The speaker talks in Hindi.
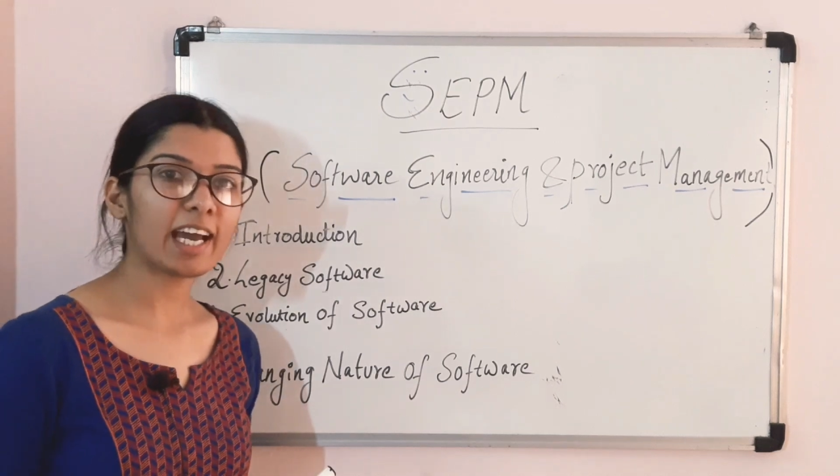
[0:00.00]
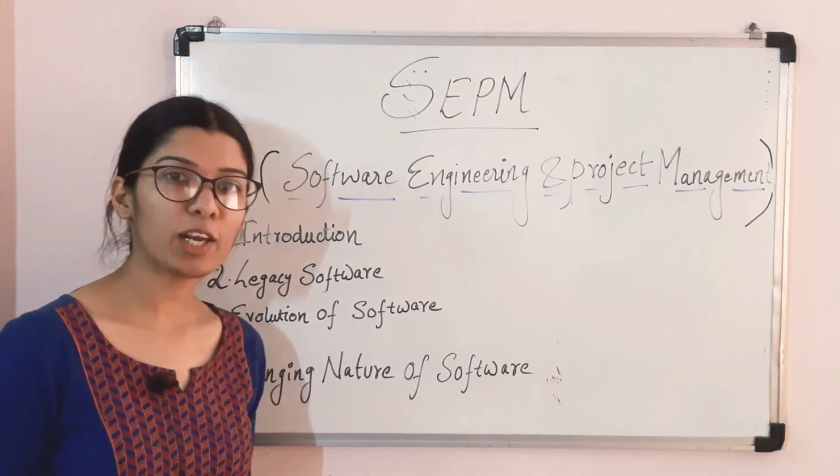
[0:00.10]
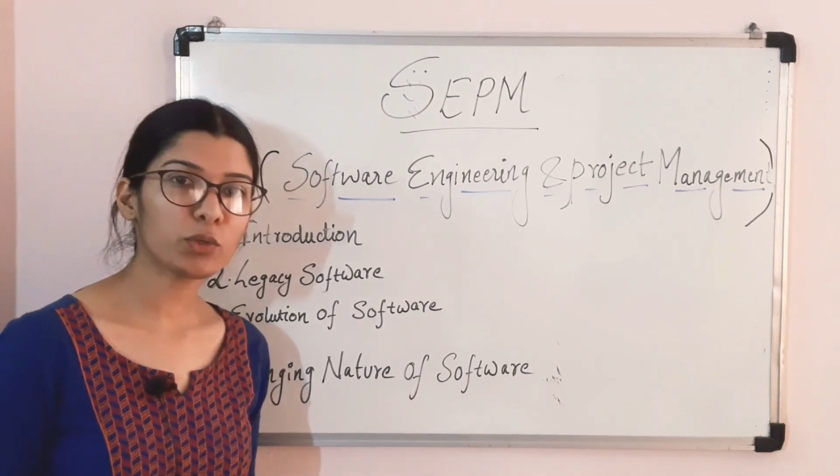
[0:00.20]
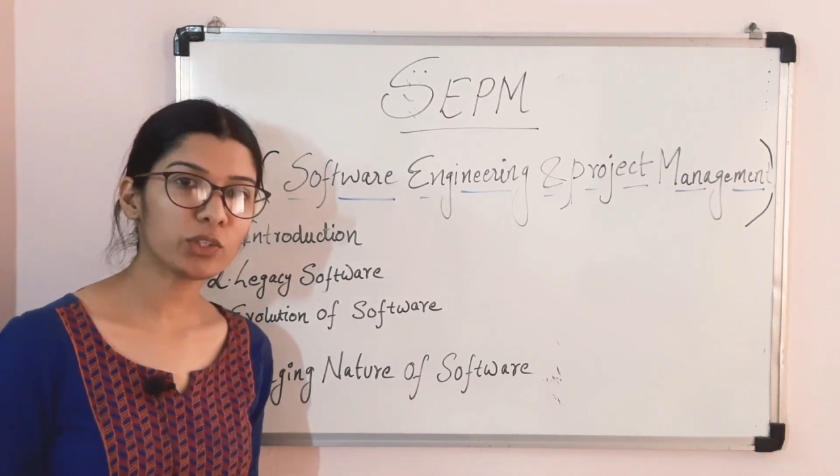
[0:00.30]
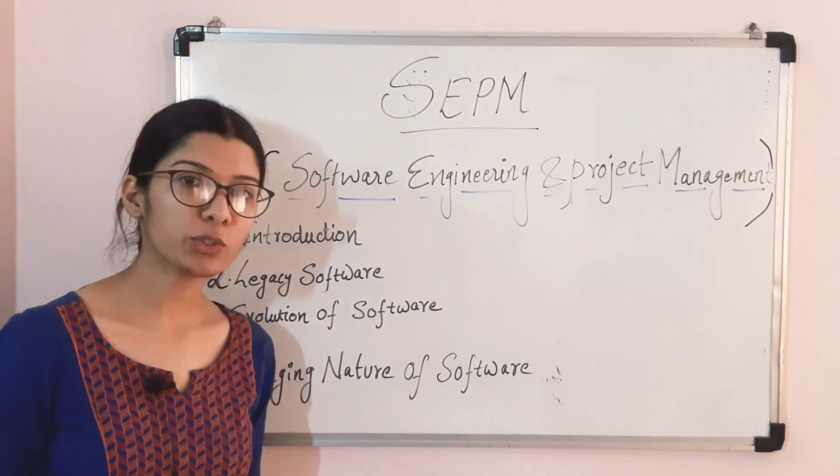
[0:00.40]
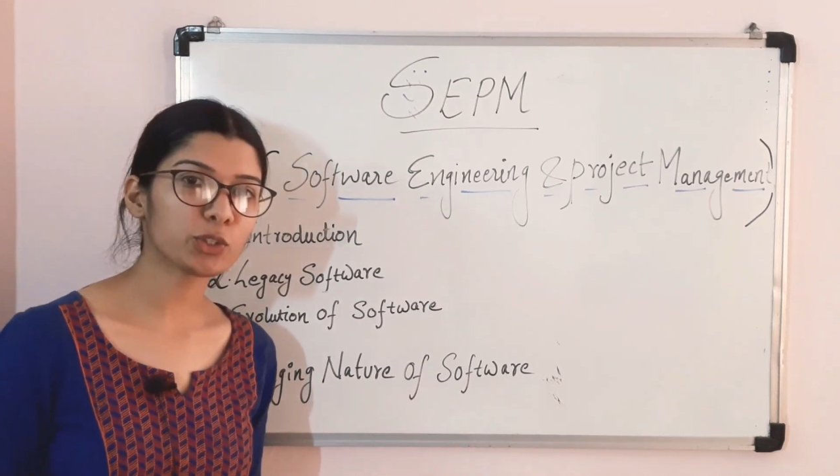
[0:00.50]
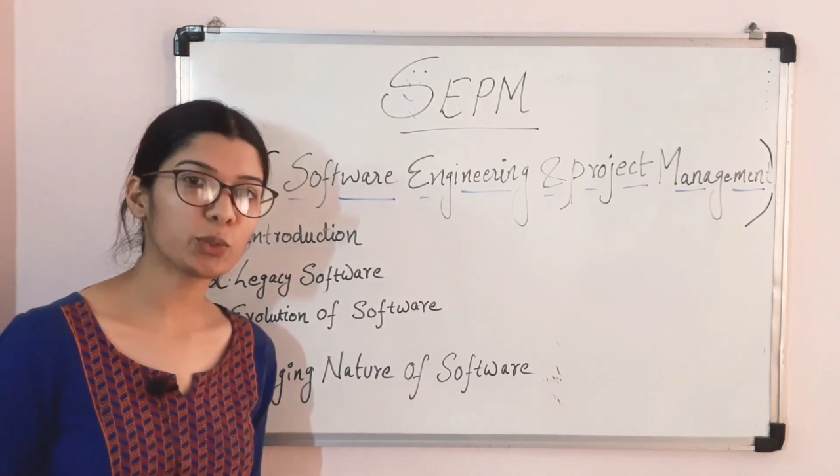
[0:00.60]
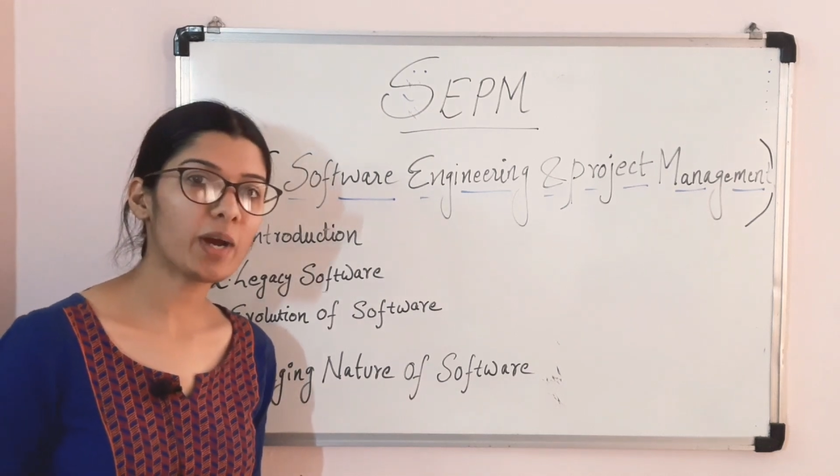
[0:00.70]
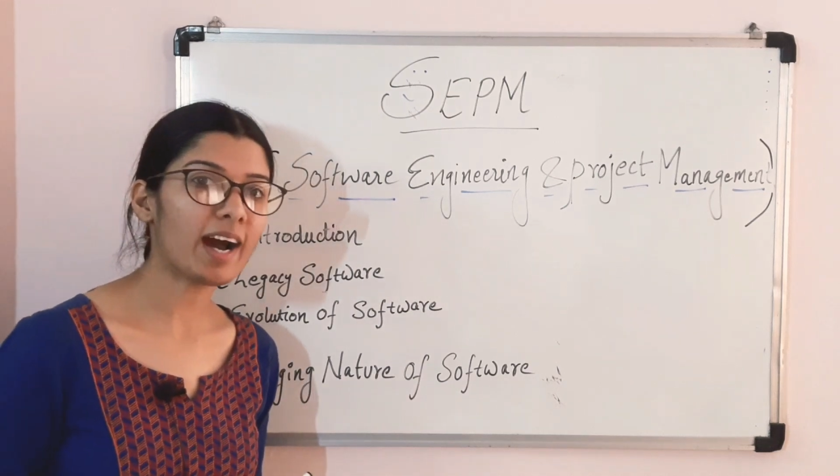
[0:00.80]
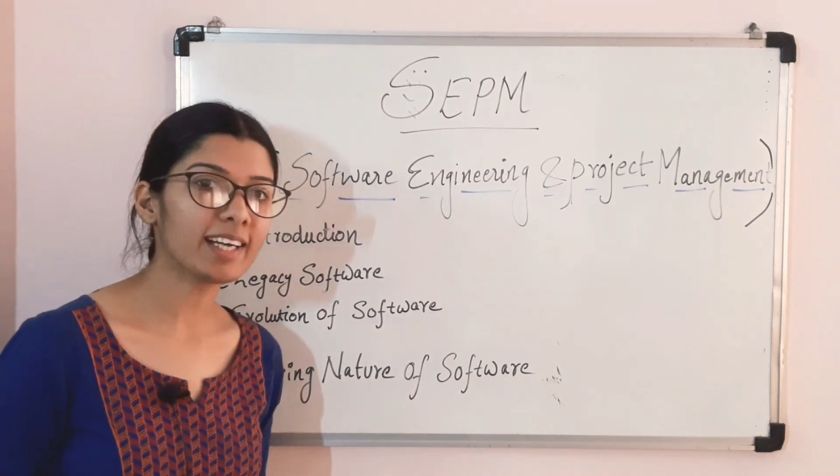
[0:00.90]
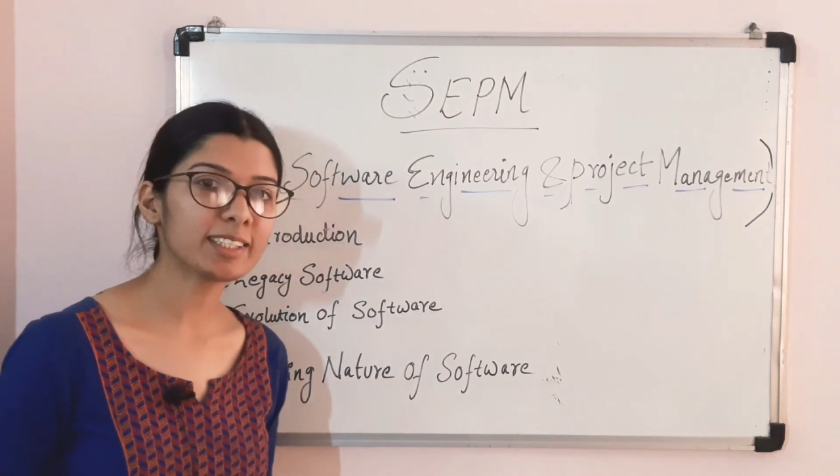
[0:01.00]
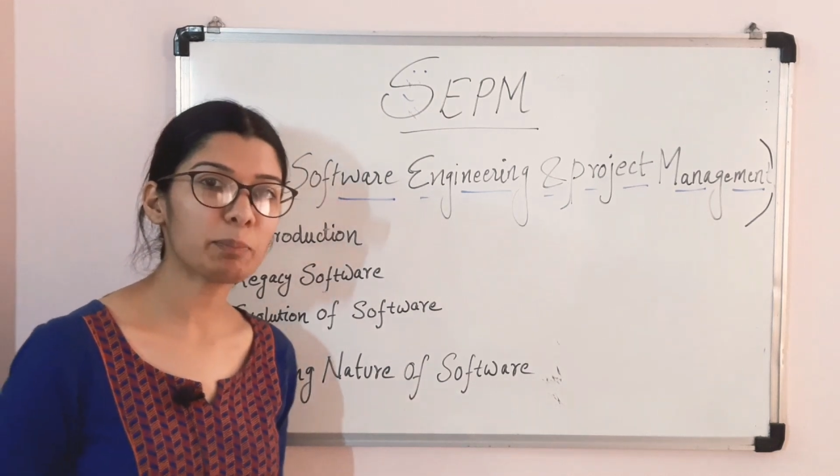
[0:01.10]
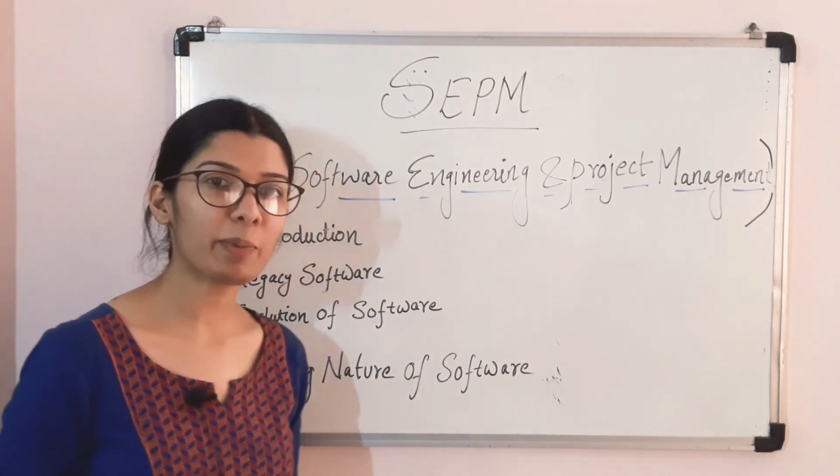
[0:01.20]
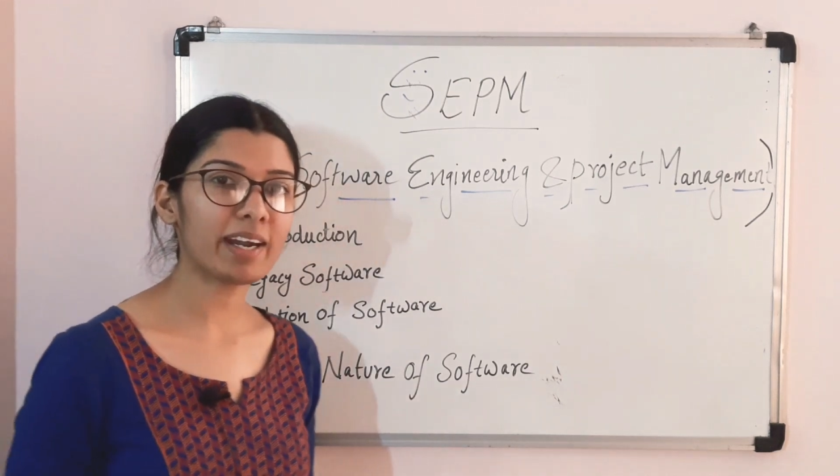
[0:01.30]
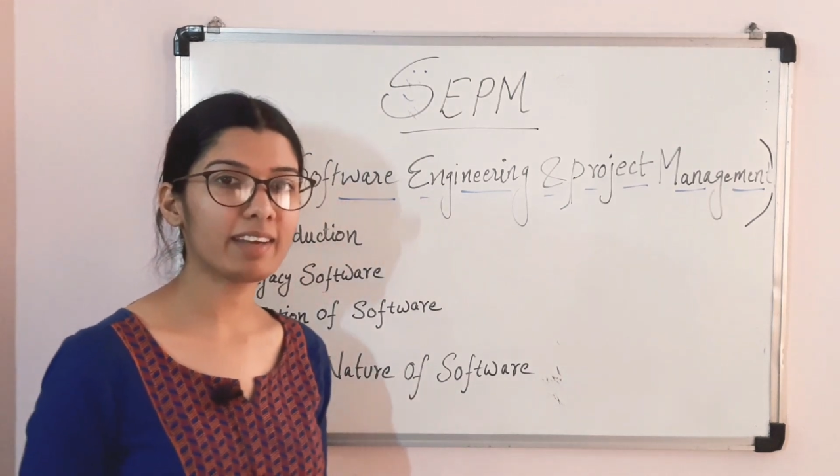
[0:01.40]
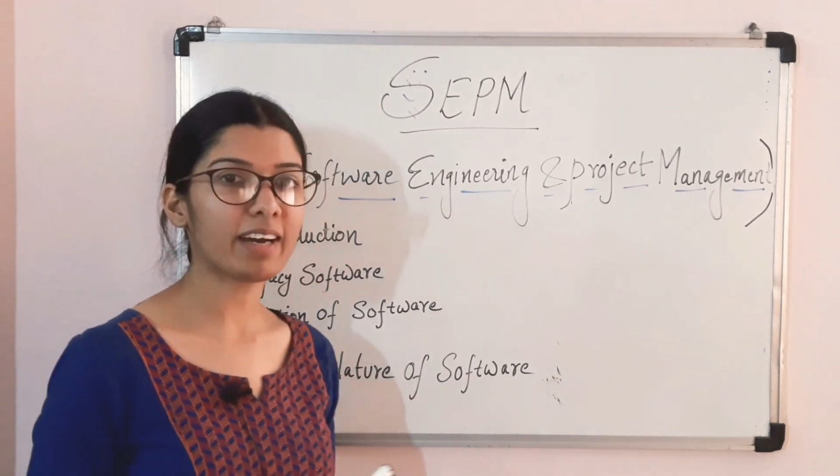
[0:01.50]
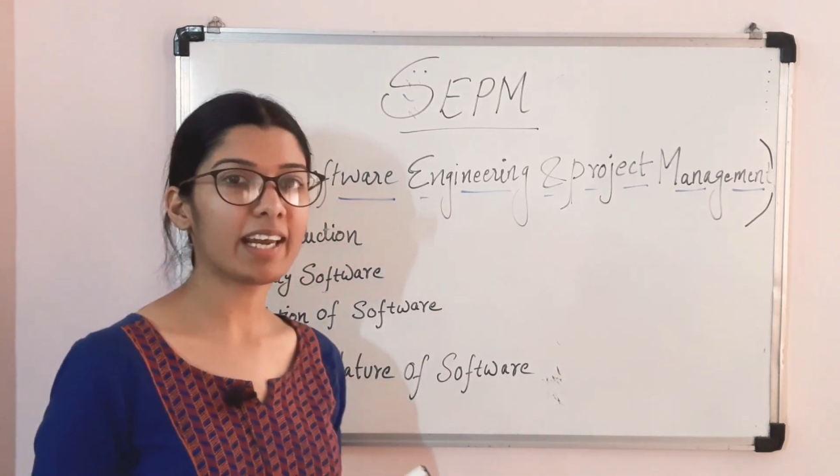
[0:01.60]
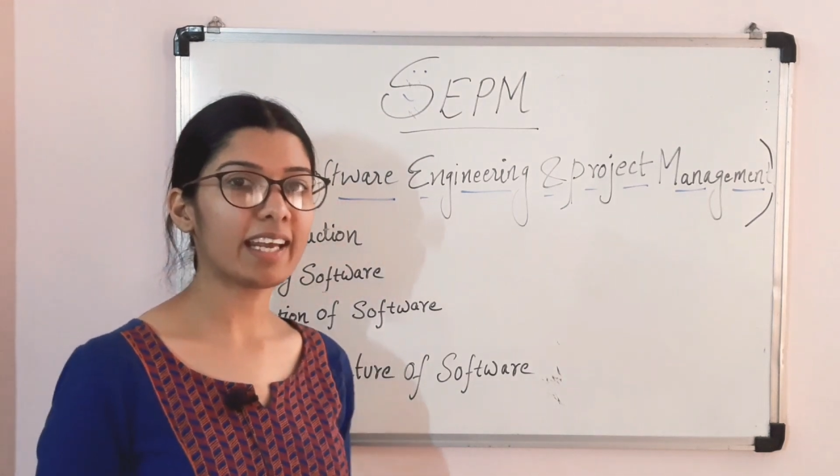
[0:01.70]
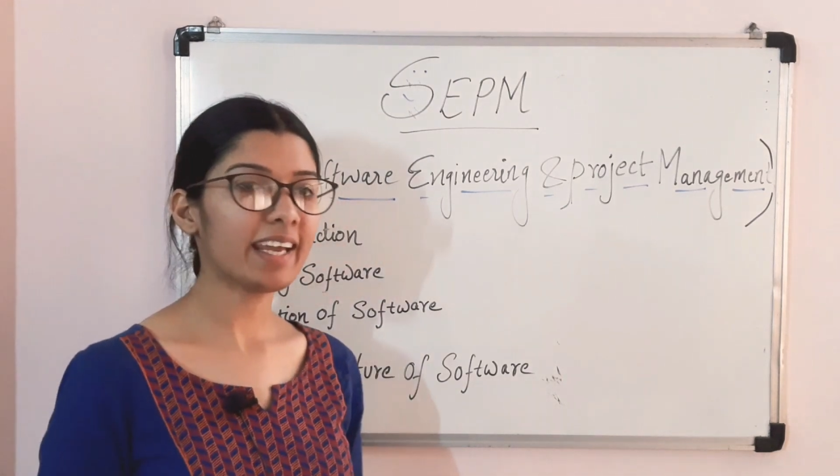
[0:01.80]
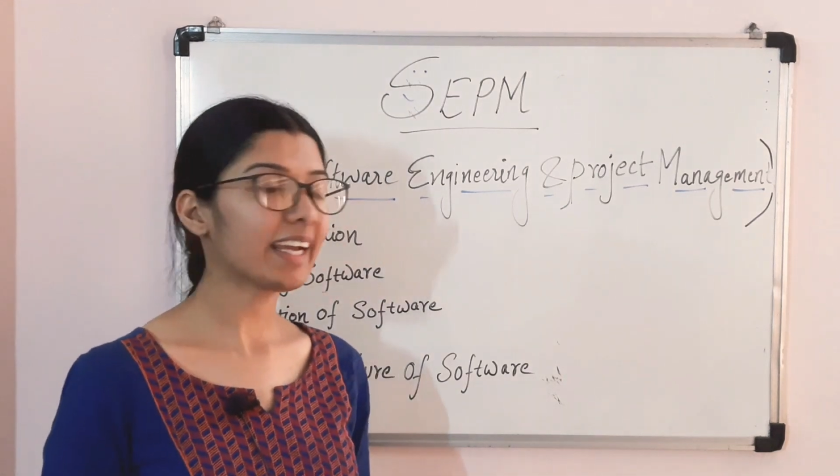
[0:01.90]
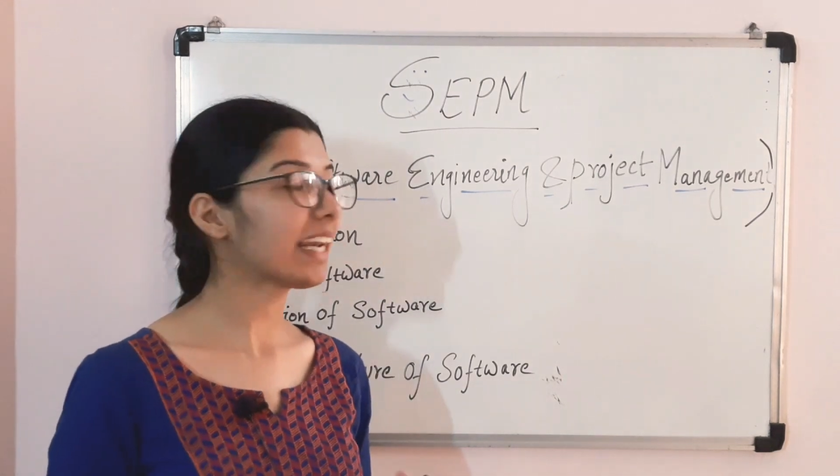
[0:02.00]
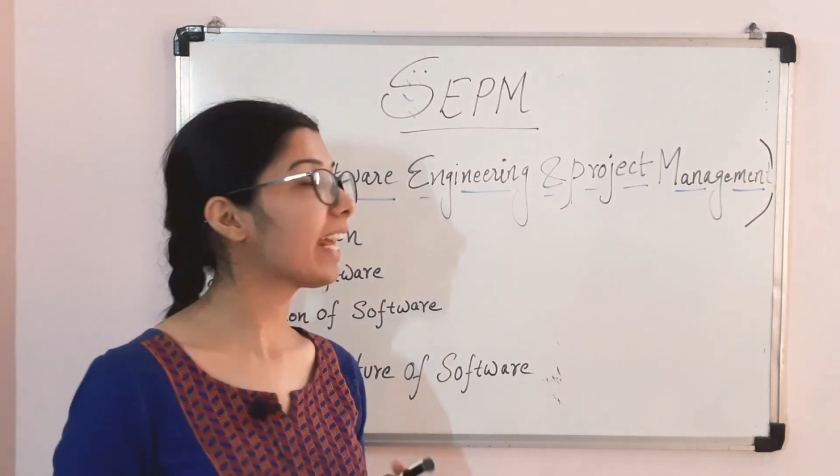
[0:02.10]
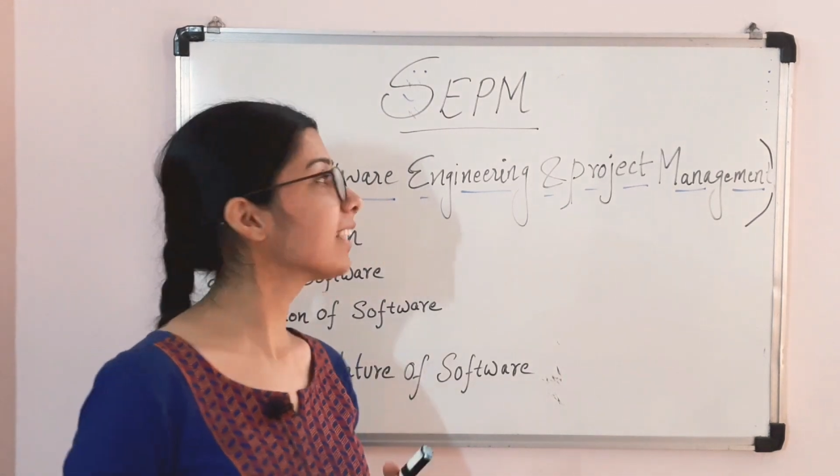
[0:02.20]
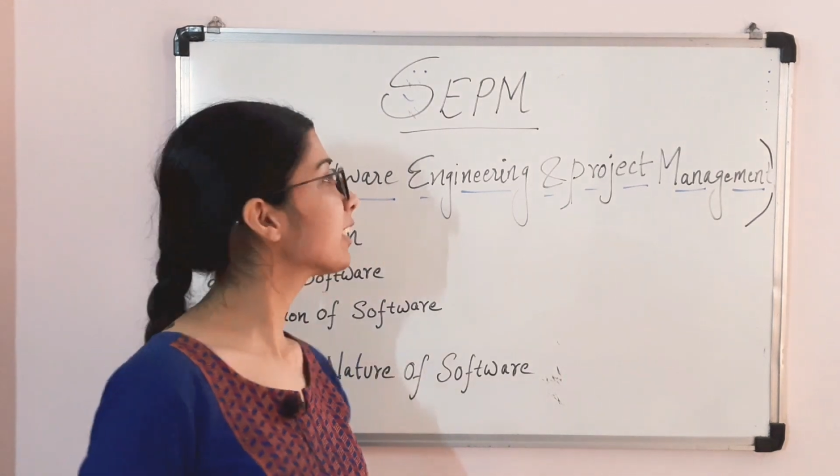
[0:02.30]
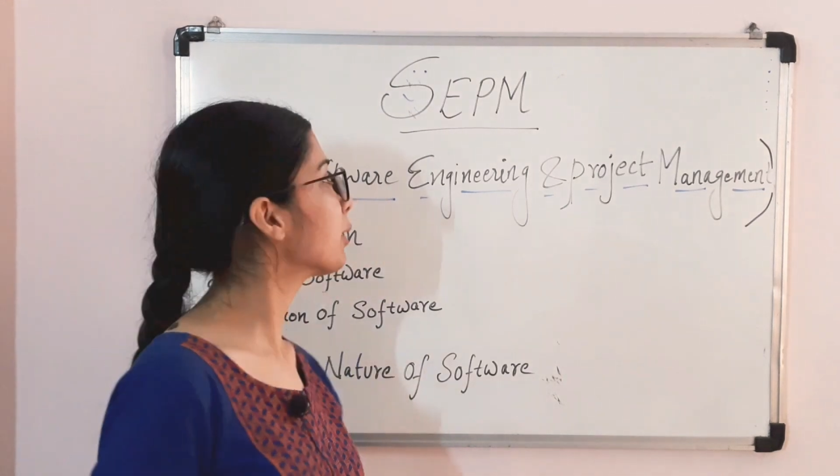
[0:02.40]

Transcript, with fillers: हेलो दोस्तों आज हम पढ़ने वाले हैं एक नया